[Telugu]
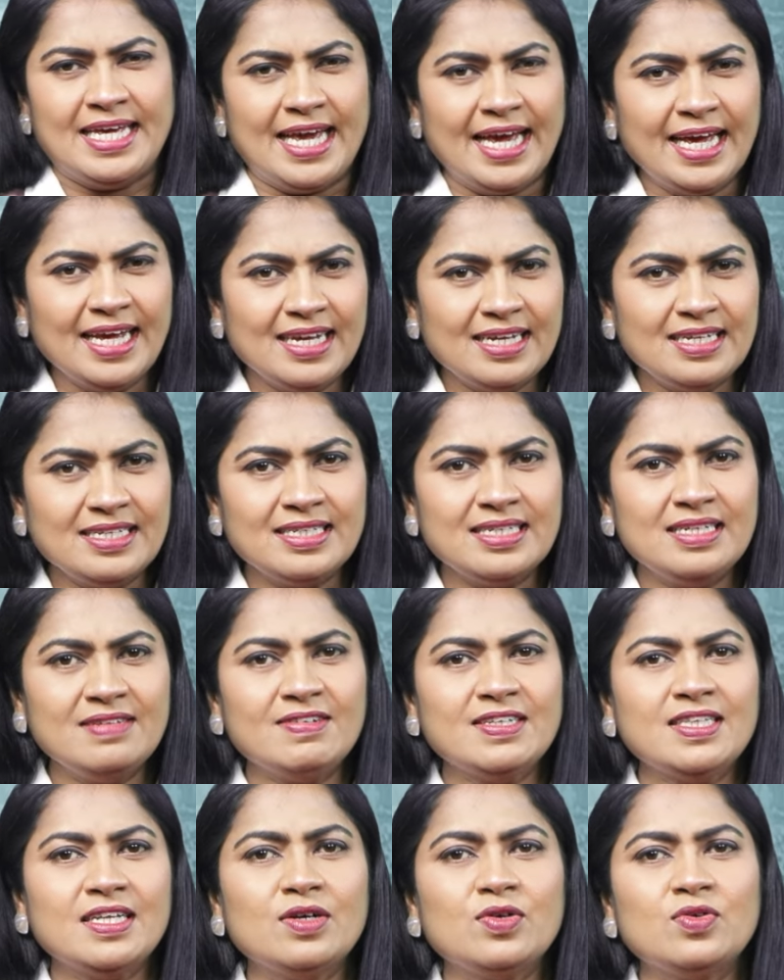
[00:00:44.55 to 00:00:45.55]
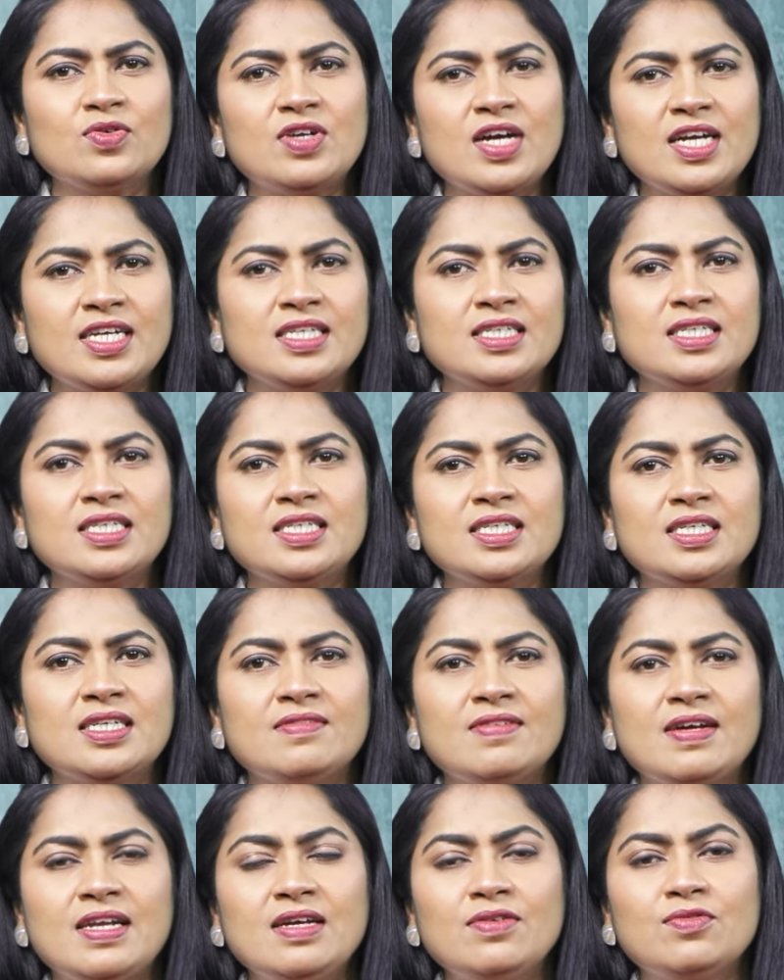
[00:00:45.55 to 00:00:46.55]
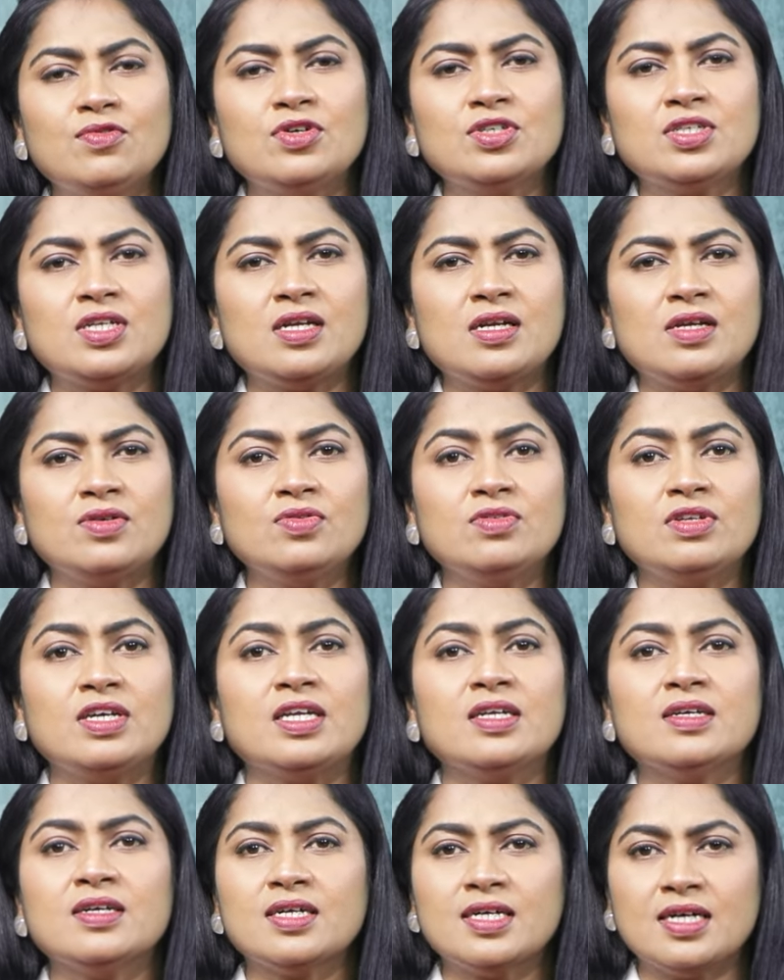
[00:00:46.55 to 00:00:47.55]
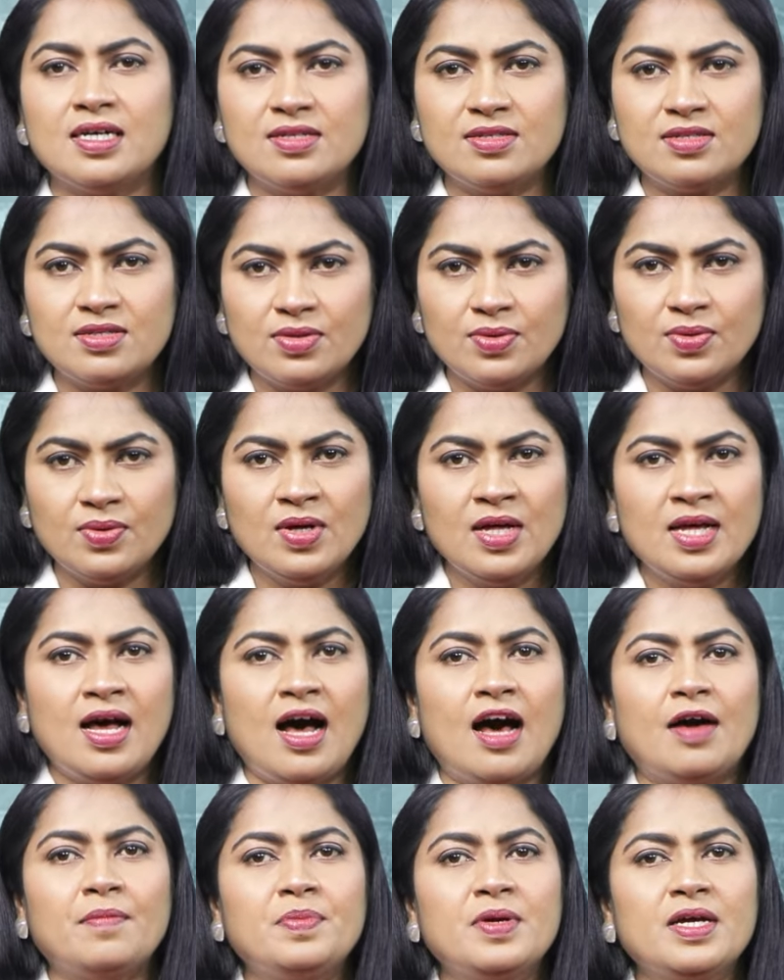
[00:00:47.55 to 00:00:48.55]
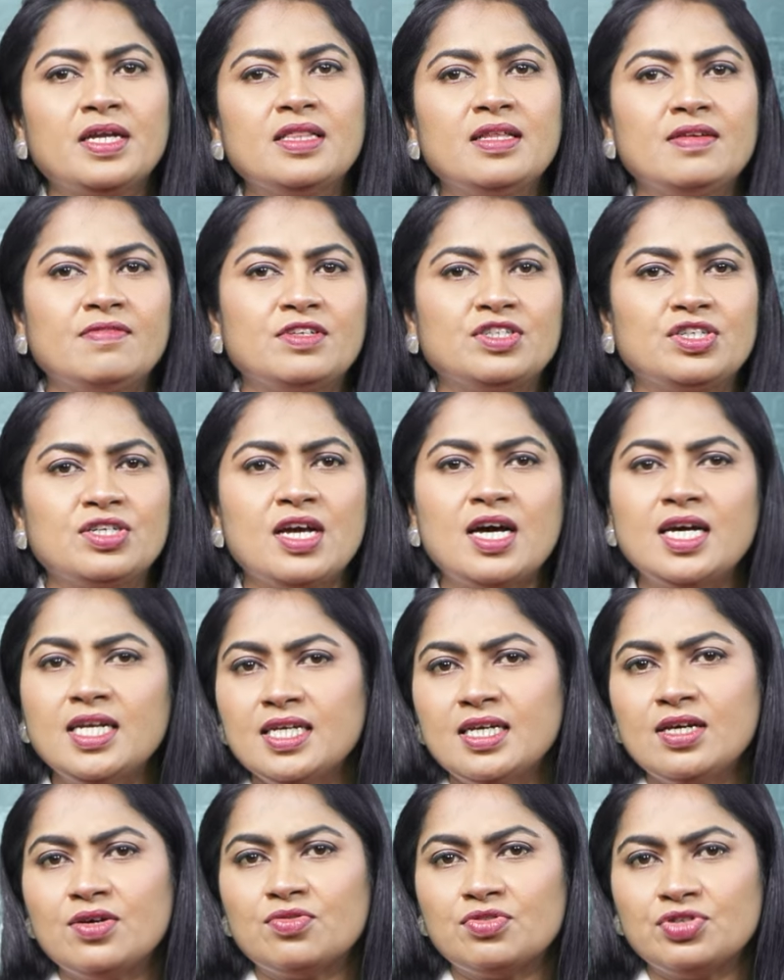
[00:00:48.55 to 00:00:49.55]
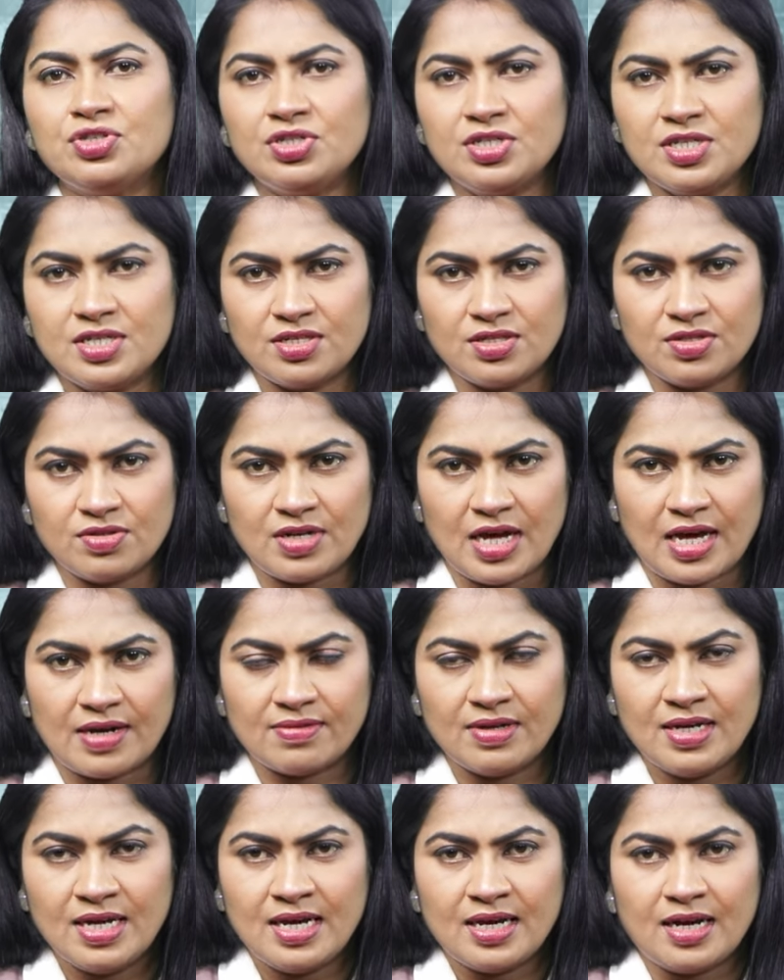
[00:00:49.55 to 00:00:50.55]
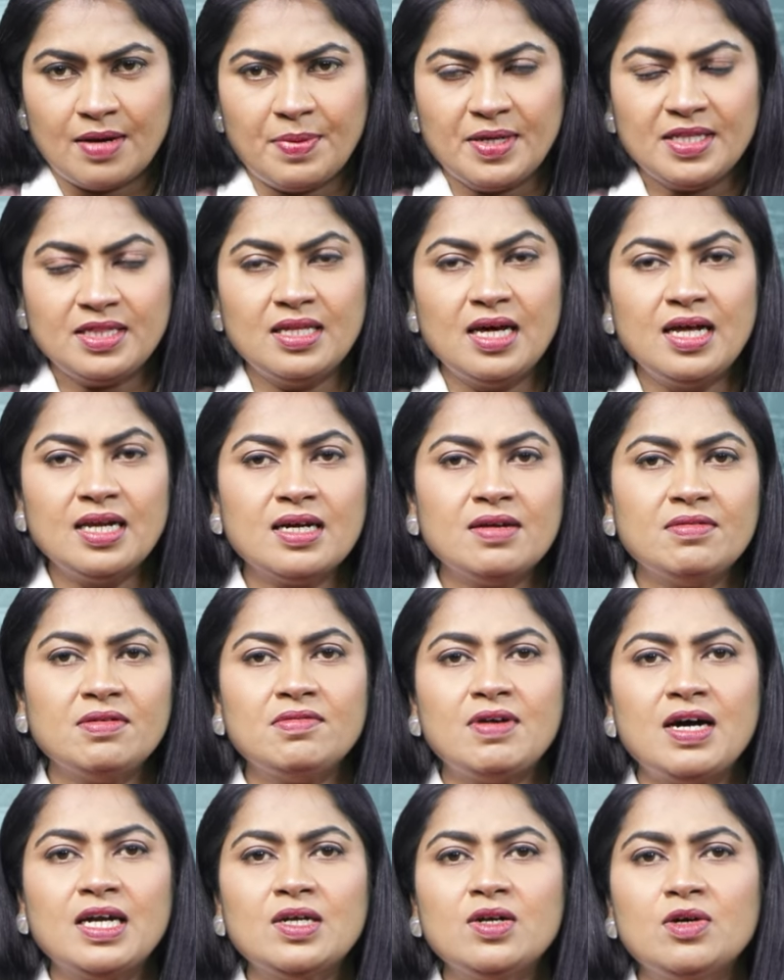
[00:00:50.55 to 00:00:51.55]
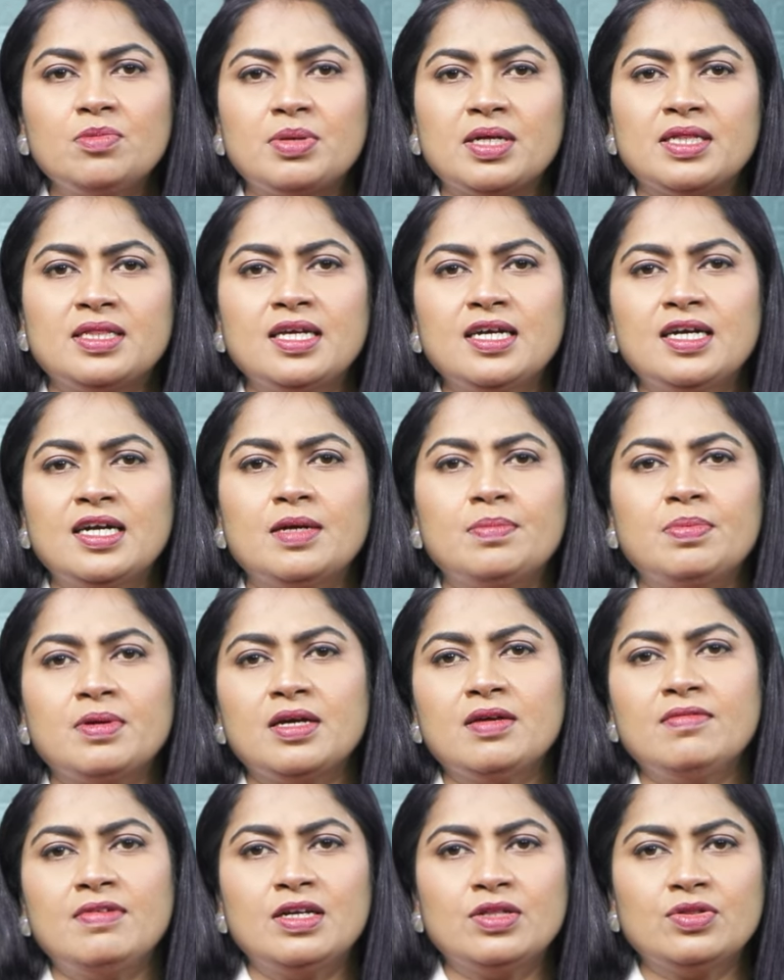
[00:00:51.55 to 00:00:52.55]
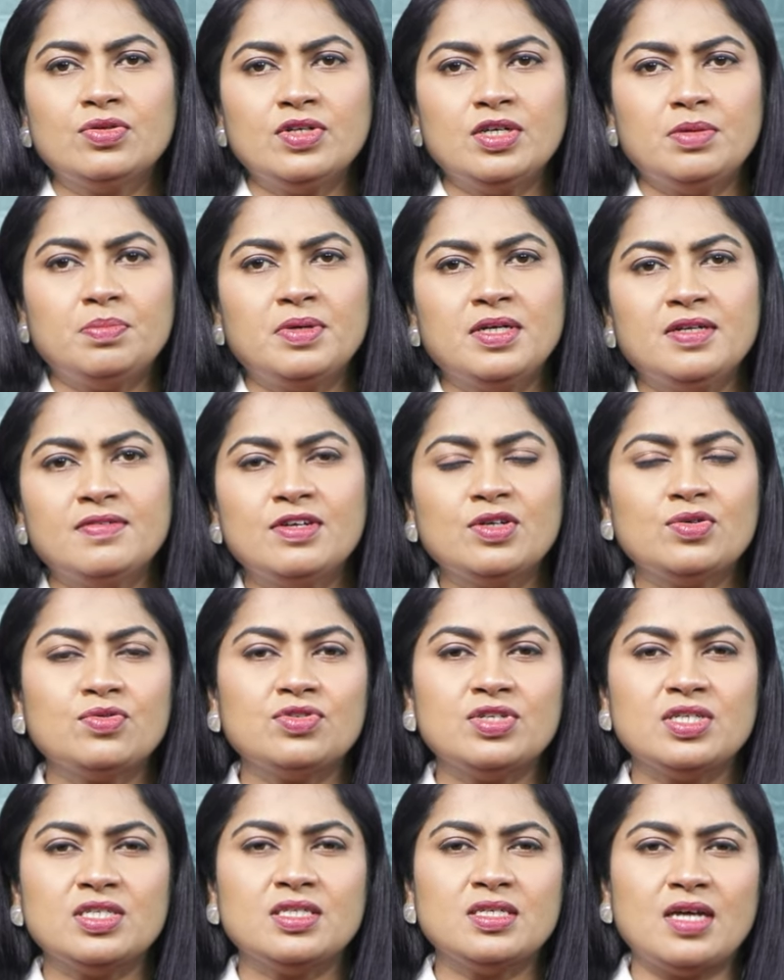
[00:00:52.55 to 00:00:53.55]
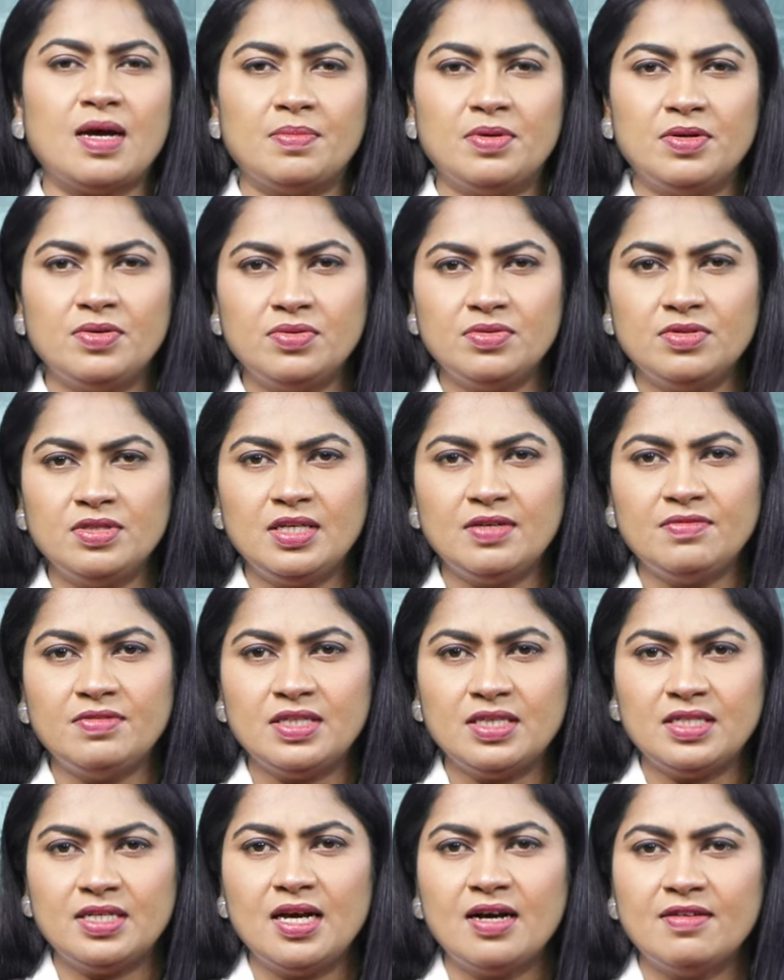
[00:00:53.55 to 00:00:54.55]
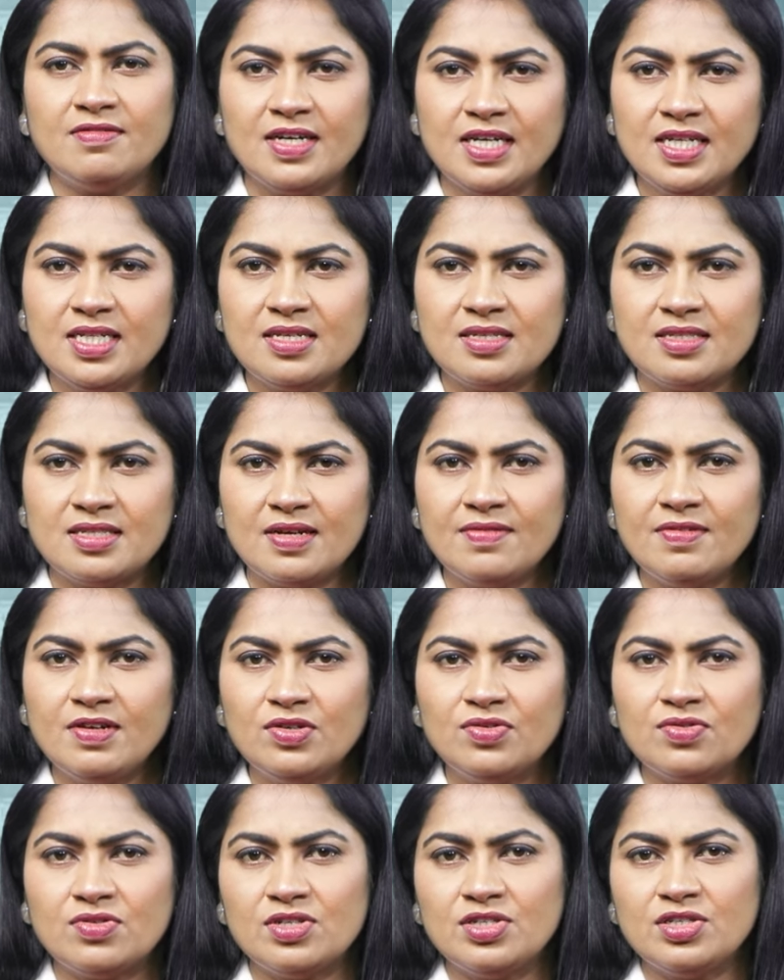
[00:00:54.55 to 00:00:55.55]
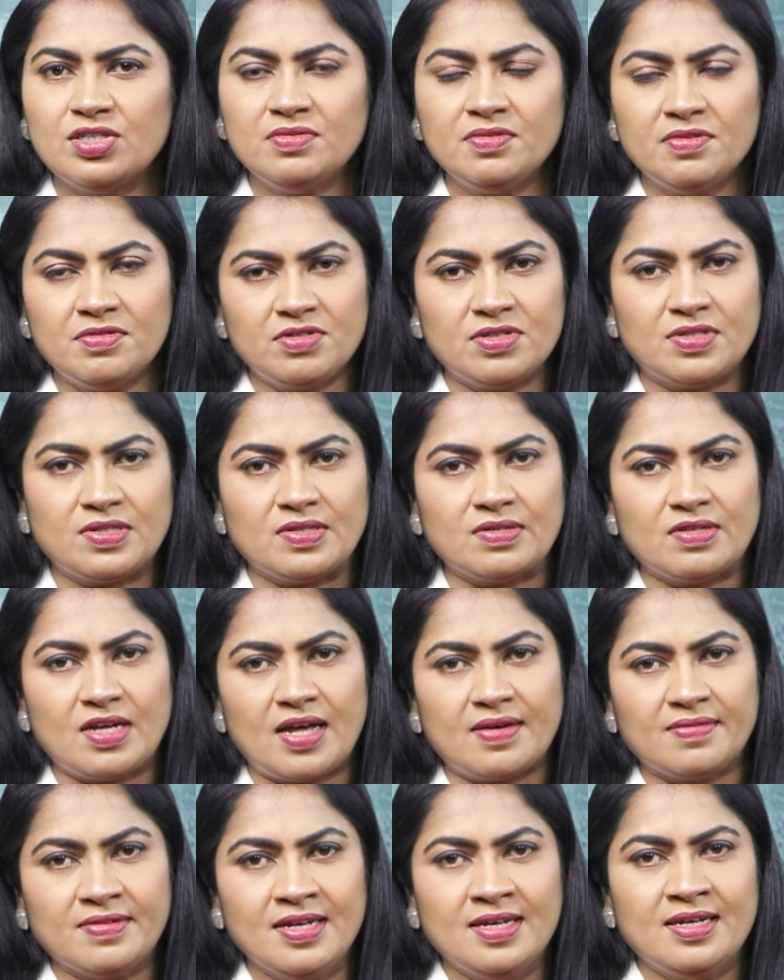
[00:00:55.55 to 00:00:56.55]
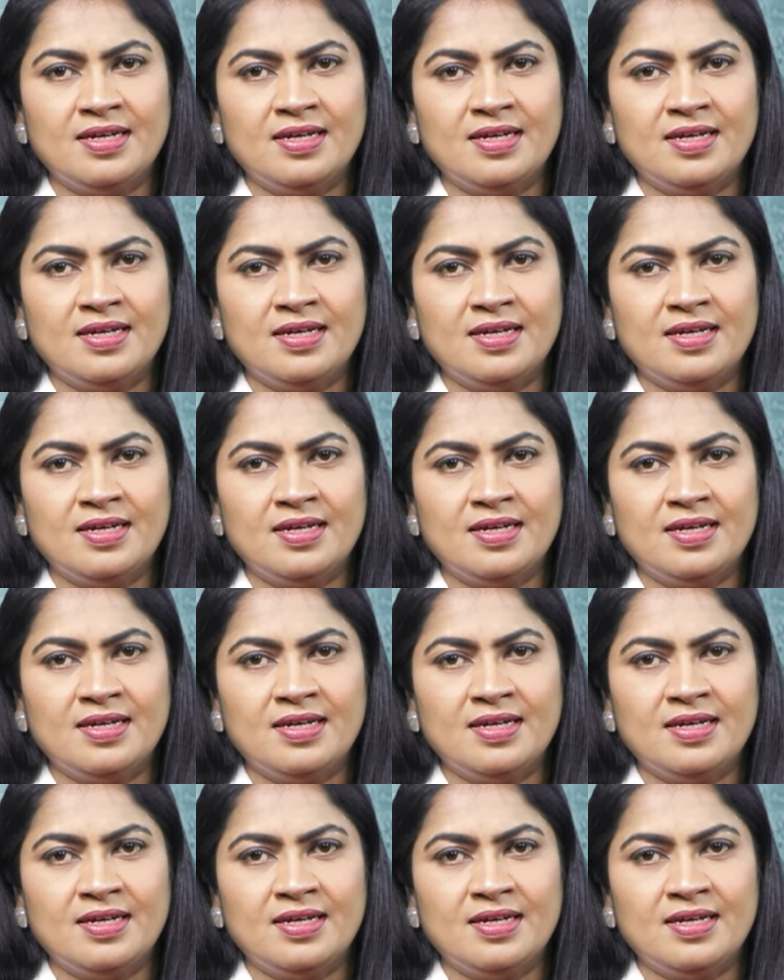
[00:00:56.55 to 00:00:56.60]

ఏ ఇంటిని వదలకుండా ఇంటింటికి వెళ్లి ఓటర్లను నేరుగా కలుస్తూ అభ్యర్థి విజయానికి కృషి చేస్తున్నారు ఇక పద్నాలుగవ వార్డులో ప్రతి గడపకి వెళుతూ ఇప్పటి వరకు చేసిన అభివృద్ధి విద్య వైద్య సేవల గురించి వివరిస్తున్నారు